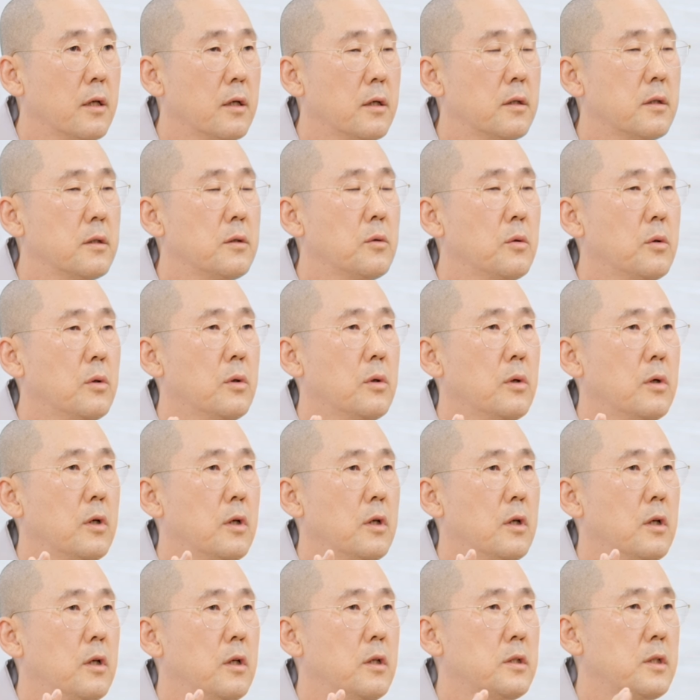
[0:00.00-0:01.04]
그리고
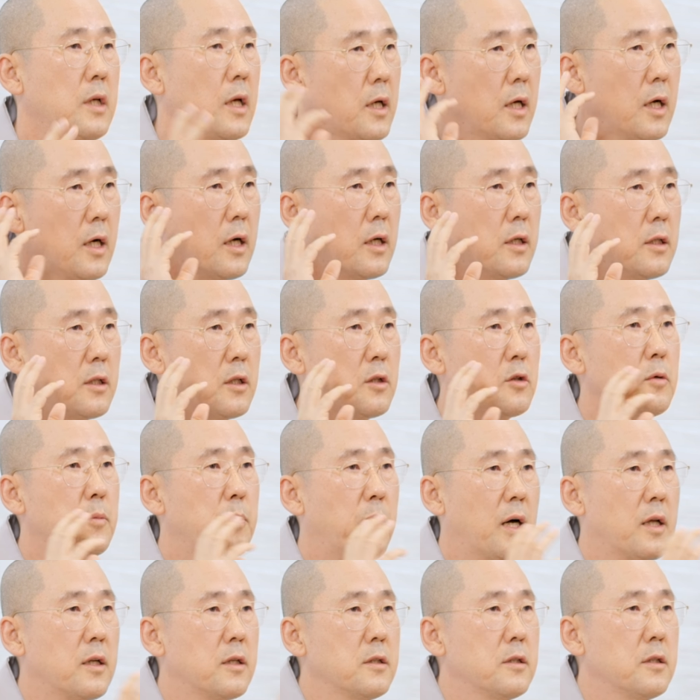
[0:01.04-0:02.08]
생각할 때도
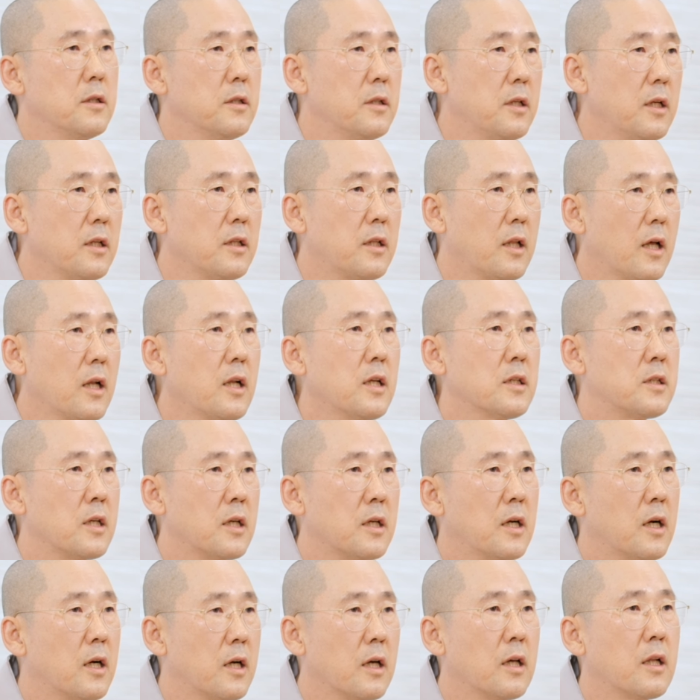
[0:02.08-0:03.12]
바른 견해에 따라
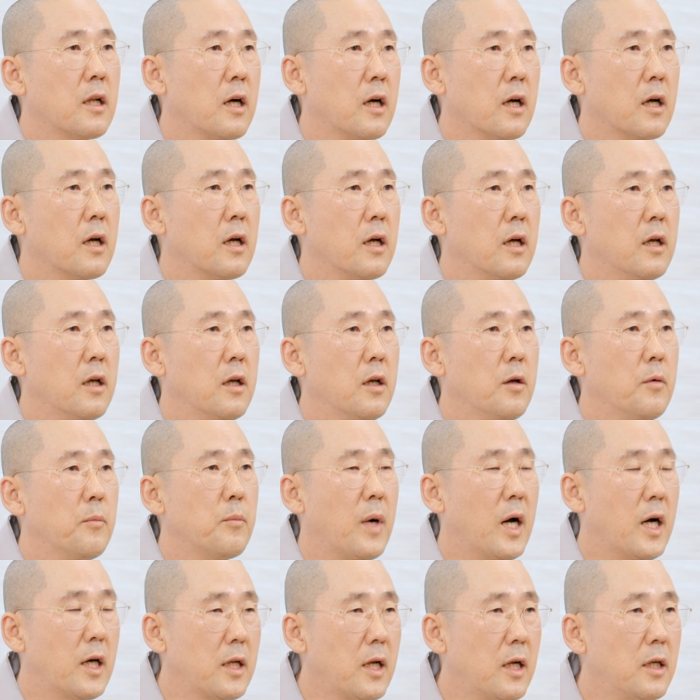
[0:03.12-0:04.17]
생각해라.
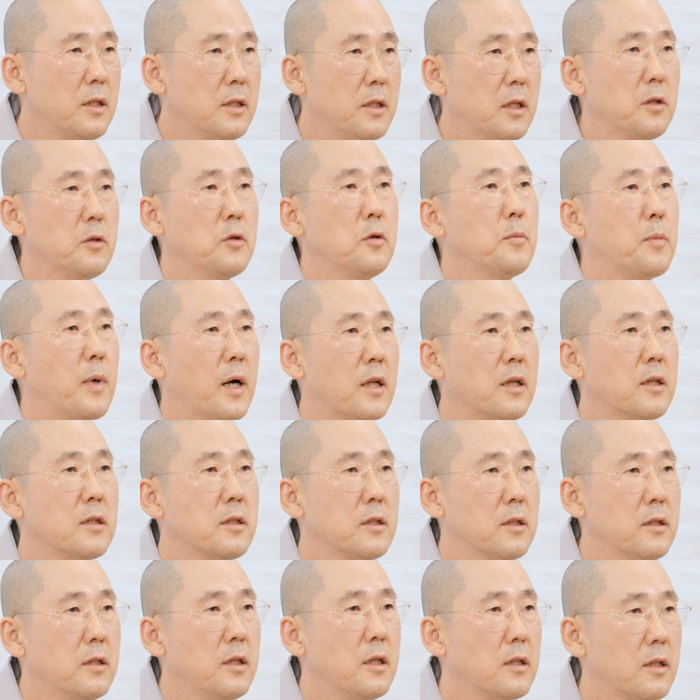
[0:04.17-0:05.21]
말할 때도 바른
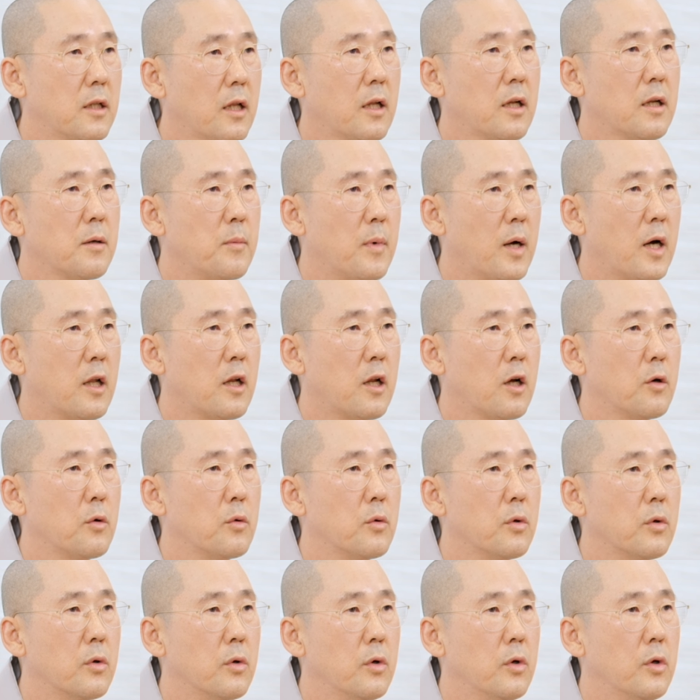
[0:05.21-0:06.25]
견해에 따라
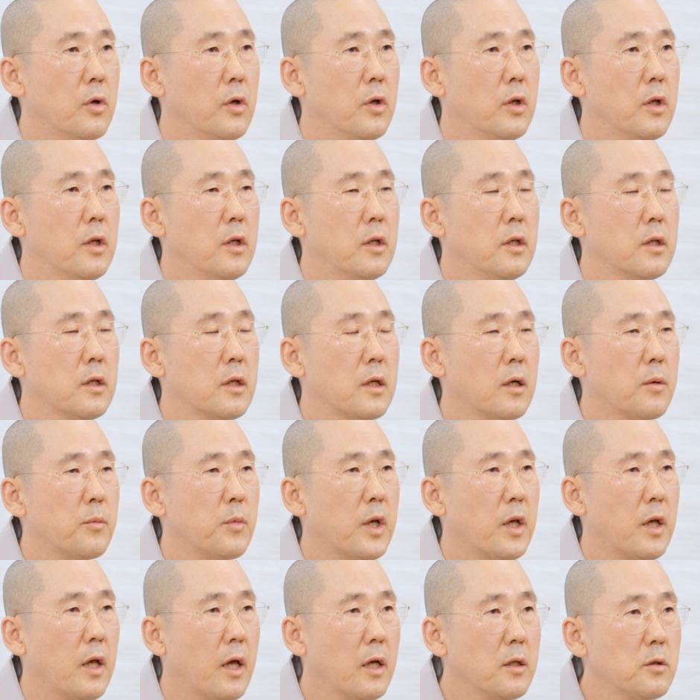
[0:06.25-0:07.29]
말하고,
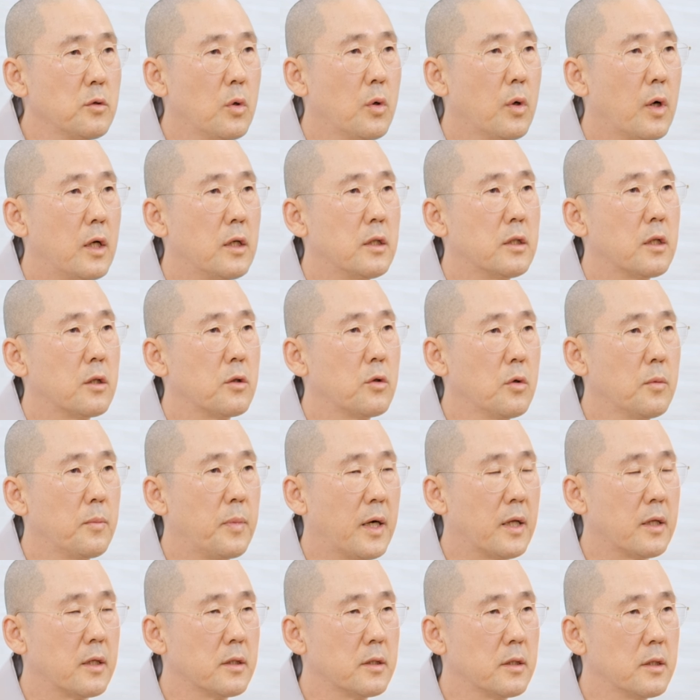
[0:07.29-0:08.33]
그다음에 행동할 때도
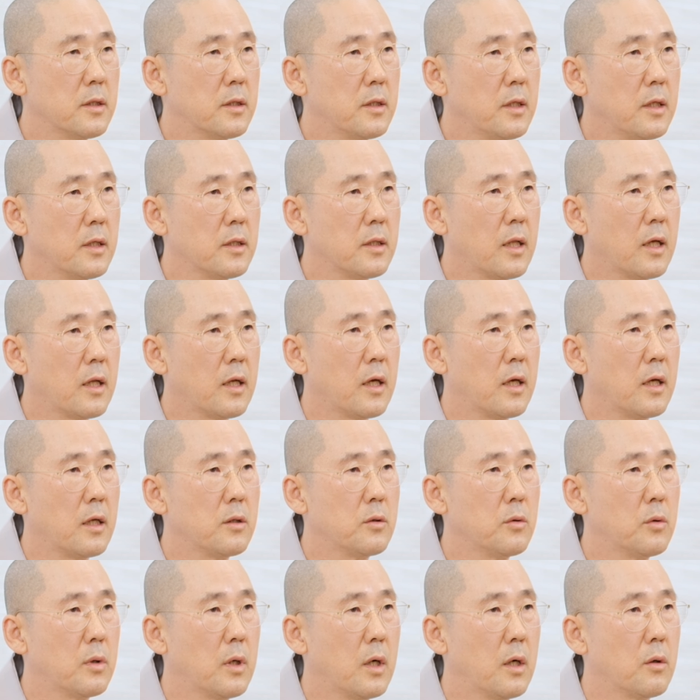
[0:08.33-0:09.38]
바른 견해에 따라
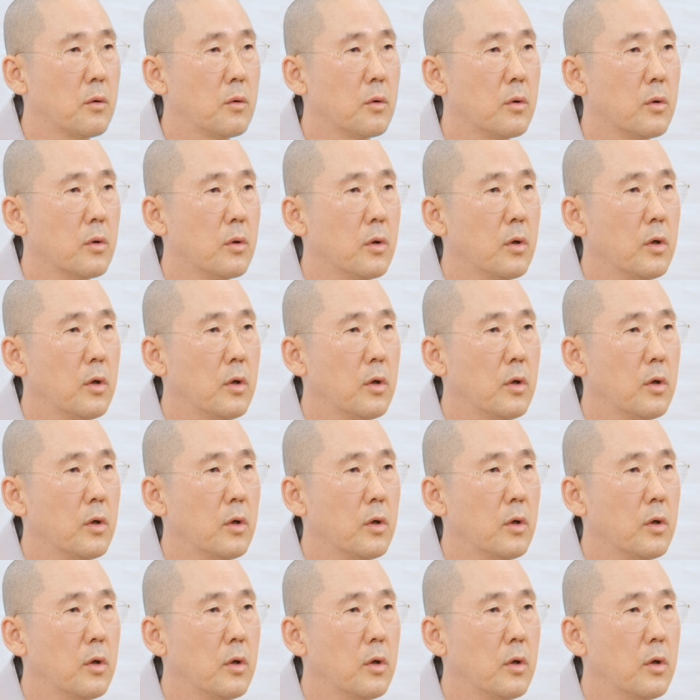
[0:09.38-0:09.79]
행동하고,